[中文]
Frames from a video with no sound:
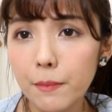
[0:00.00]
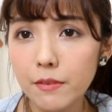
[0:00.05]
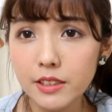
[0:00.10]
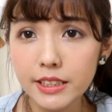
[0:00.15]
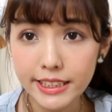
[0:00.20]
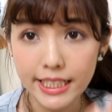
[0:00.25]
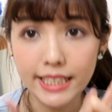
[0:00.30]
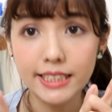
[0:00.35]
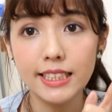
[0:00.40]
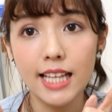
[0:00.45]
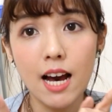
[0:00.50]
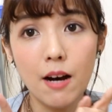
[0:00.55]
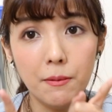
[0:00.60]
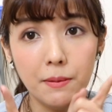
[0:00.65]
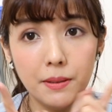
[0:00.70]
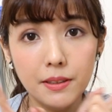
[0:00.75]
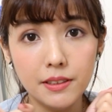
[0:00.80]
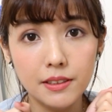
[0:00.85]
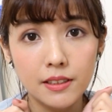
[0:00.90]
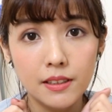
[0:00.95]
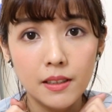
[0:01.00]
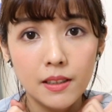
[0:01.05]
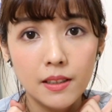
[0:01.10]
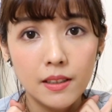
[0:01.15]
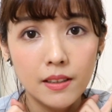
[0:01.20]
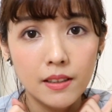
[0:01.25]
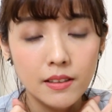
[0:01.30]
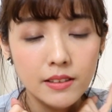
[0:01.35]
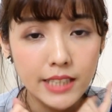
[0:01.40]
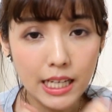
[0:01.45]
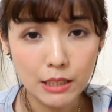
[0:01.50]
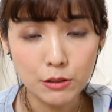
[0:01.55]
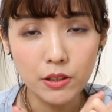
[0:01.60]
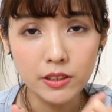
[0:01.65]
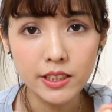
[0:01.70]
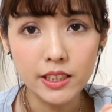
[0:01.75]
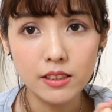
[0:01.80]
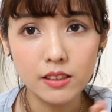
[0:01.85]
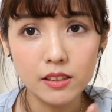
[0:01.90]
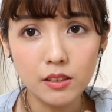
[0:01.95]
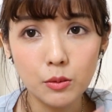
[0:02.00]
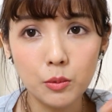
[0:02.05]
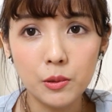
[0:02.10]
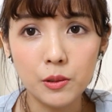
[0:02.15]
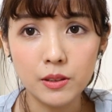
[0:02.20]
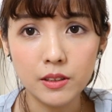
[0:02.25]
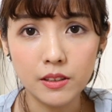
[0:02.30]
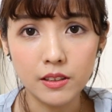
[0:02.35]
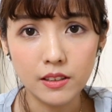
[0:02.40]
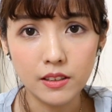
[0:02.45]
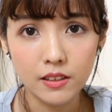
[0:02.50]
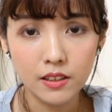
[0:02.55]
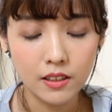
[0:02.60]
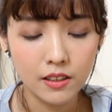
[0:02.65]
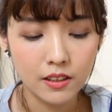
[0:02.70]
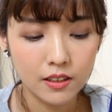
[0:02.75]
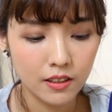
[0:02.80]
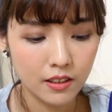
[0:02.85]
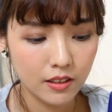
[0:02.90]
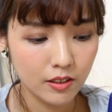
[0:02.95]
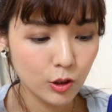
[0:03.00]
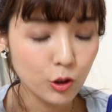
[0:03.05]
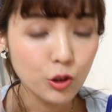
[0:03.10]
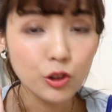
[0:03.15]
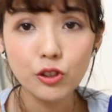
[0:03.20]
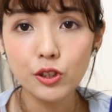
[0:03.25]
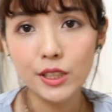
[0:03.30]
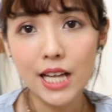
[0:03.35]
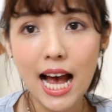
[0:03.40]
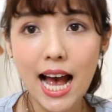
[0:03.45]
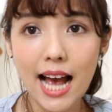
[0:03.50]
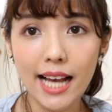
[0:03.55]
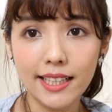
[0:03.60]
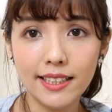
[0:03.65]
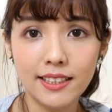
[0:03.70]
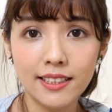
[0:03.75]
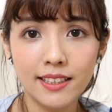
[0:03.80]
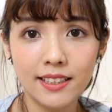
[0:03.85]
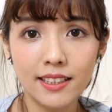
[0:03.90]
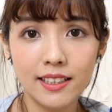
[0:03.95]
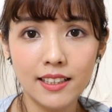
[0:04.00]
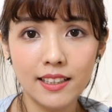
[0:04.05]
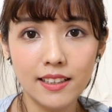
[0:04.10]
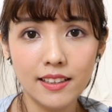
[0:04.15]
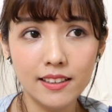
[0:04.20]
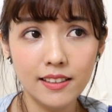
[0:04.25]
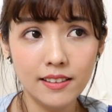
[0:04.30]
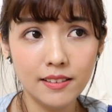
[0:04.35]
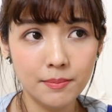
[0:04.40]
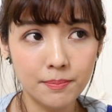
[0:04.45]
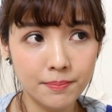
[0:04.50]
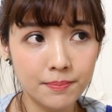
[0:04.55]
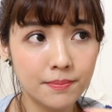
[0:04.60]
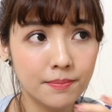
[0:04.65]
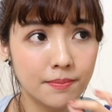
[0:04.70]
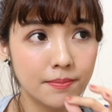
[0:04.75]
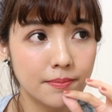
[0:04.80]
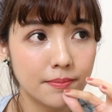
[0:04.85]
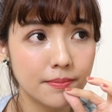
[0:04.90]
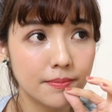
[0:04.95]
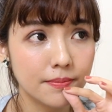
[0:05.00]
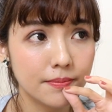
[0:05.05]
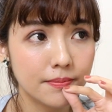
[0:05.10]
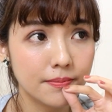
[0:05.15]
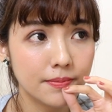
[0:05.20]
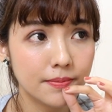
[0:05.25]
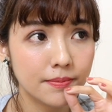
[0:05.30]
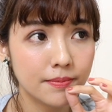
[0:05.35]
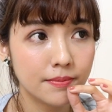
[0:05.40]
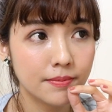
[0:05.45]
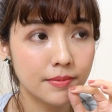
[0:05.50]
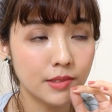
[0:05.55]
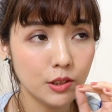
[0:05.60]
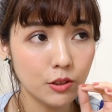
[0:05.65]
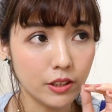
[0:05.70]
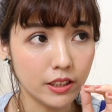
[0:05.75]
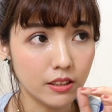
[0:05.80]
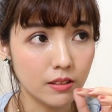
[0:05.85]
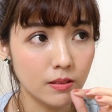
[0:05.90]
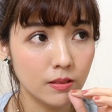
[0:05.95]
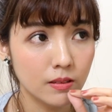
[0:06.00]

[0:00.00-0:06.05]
鞋子好了，这两双鞋子是我的挚爱，嗯，对